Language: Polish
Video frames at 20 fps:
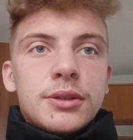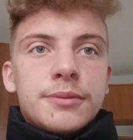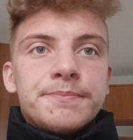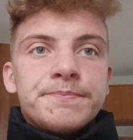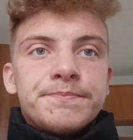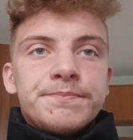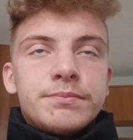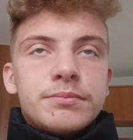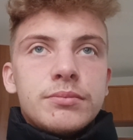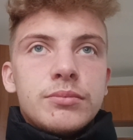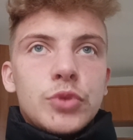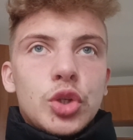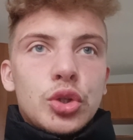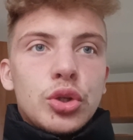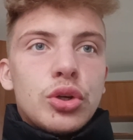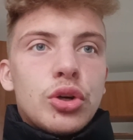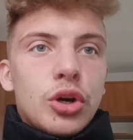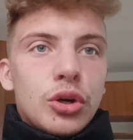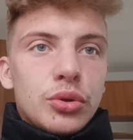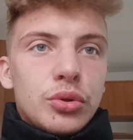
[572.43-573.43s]
Yy, do
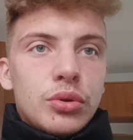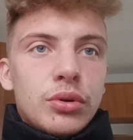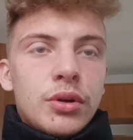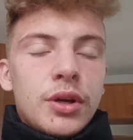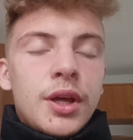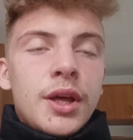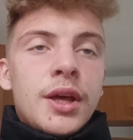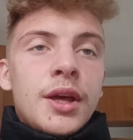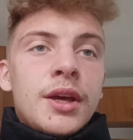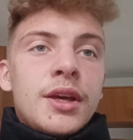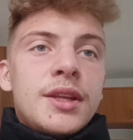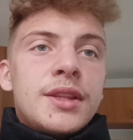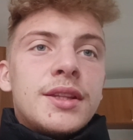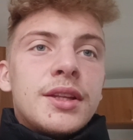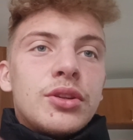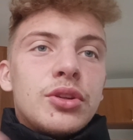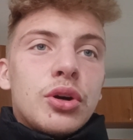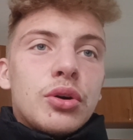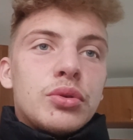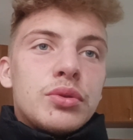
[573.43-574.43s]
dochodu i
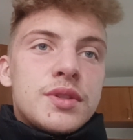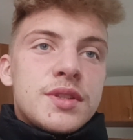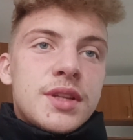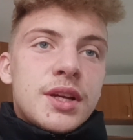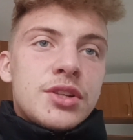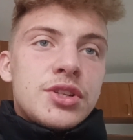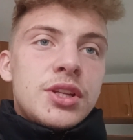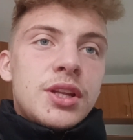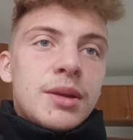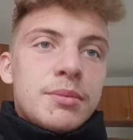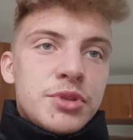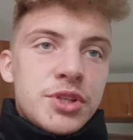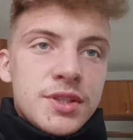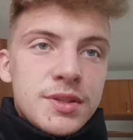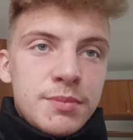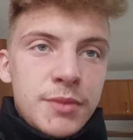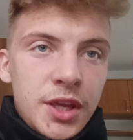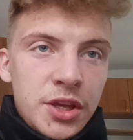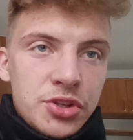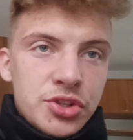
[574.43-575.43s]
ten dochód znacznie nam się
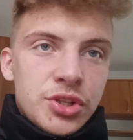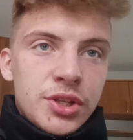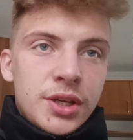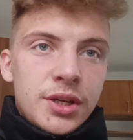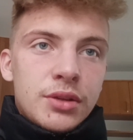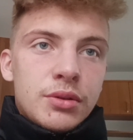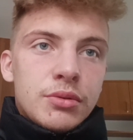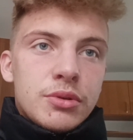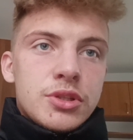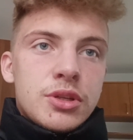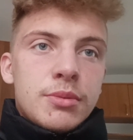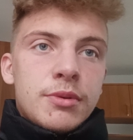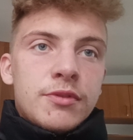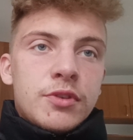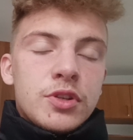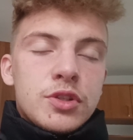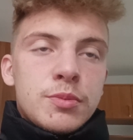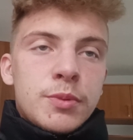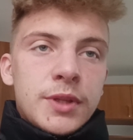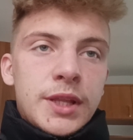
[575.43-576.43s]
zmniejszy na jedną osobę w
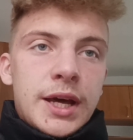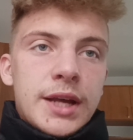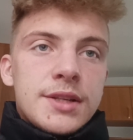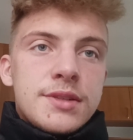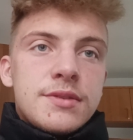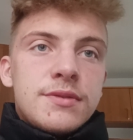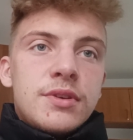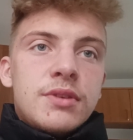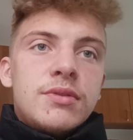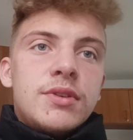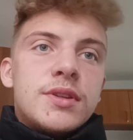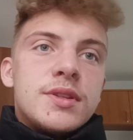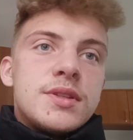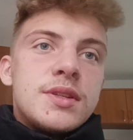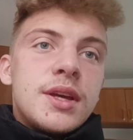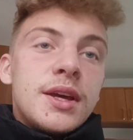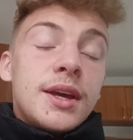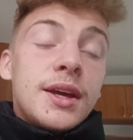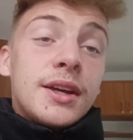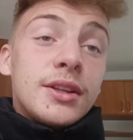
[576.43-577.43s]
gospodarstwie,
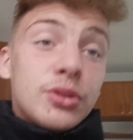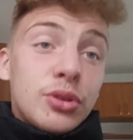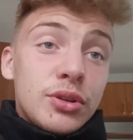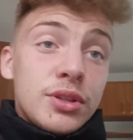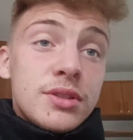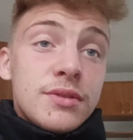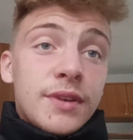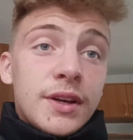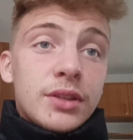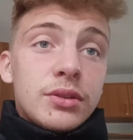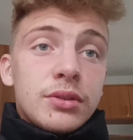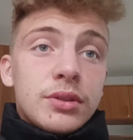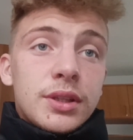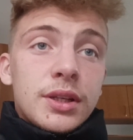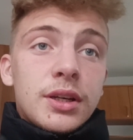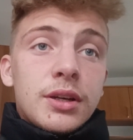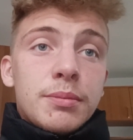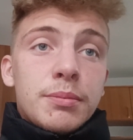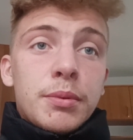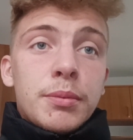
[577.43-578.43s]
więc to jest warto
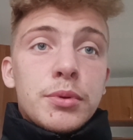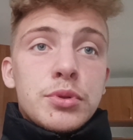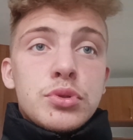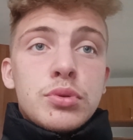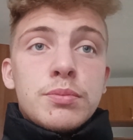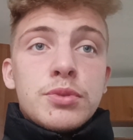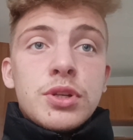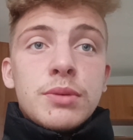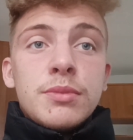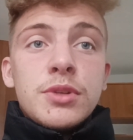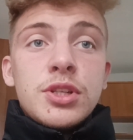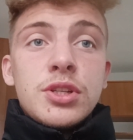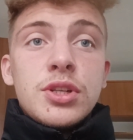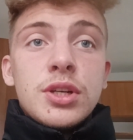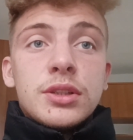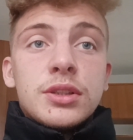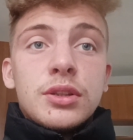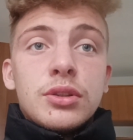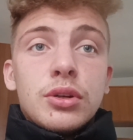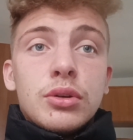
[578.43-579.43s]
tak po prostu przemyśleć,
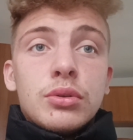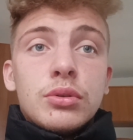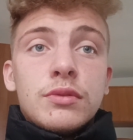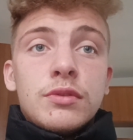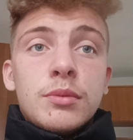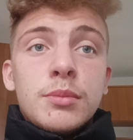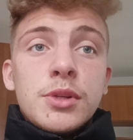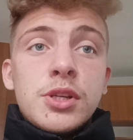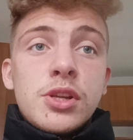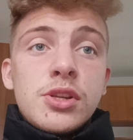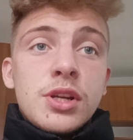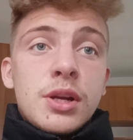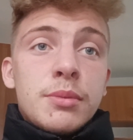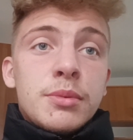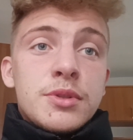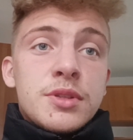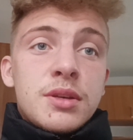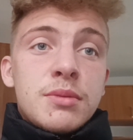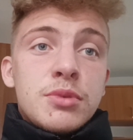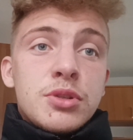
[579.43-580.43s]
jak ten dochód wymyśleć
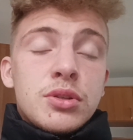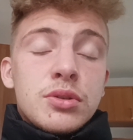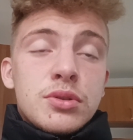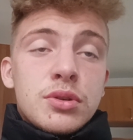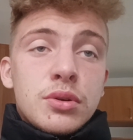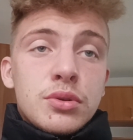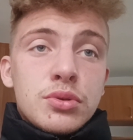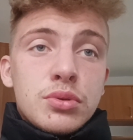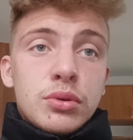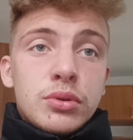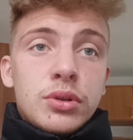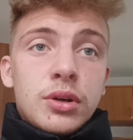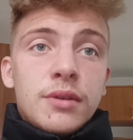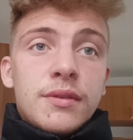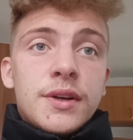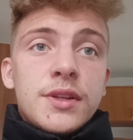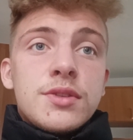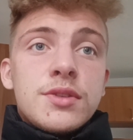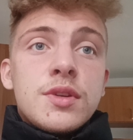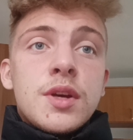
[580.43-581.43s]
albo z kimś to
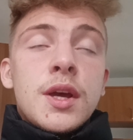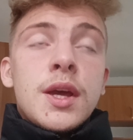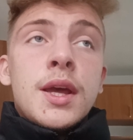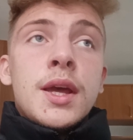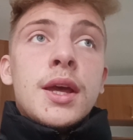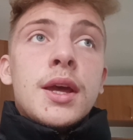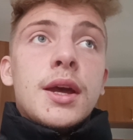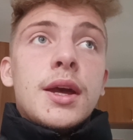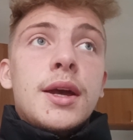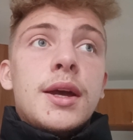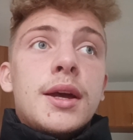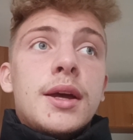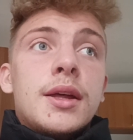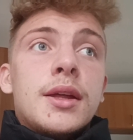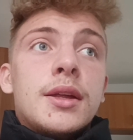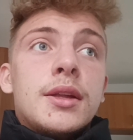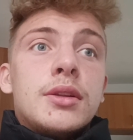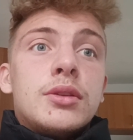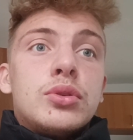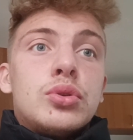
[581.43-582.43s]
skonsultować.
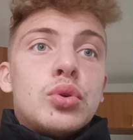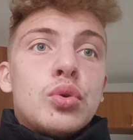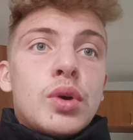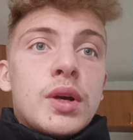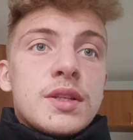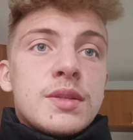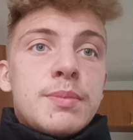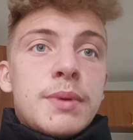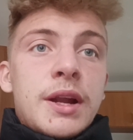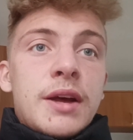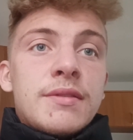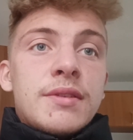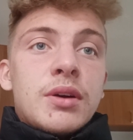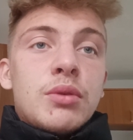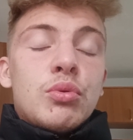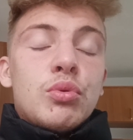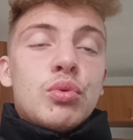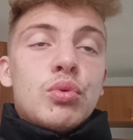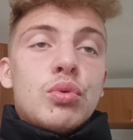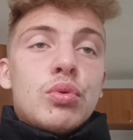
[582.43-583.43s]
E, druga sprawa,
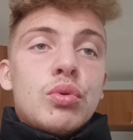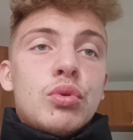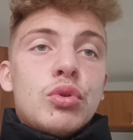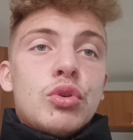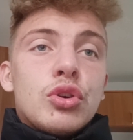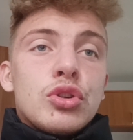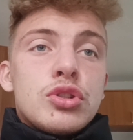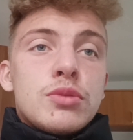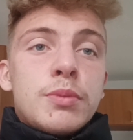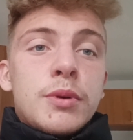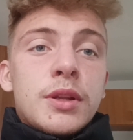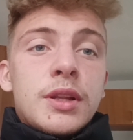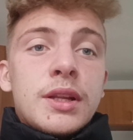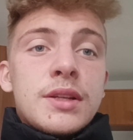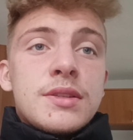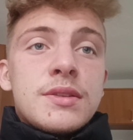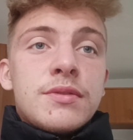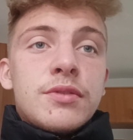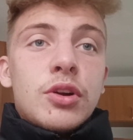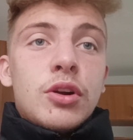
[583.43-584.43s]
u
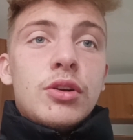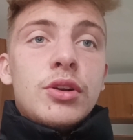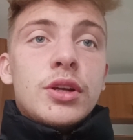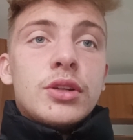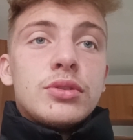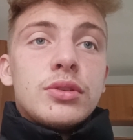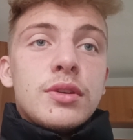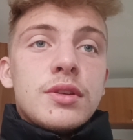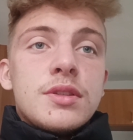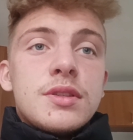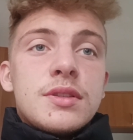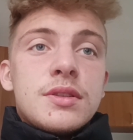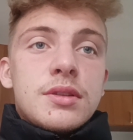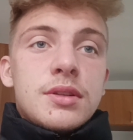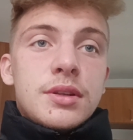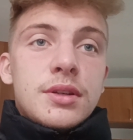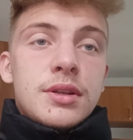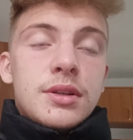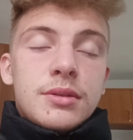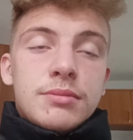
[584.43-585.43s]
gospodarstw rolnych to jest e,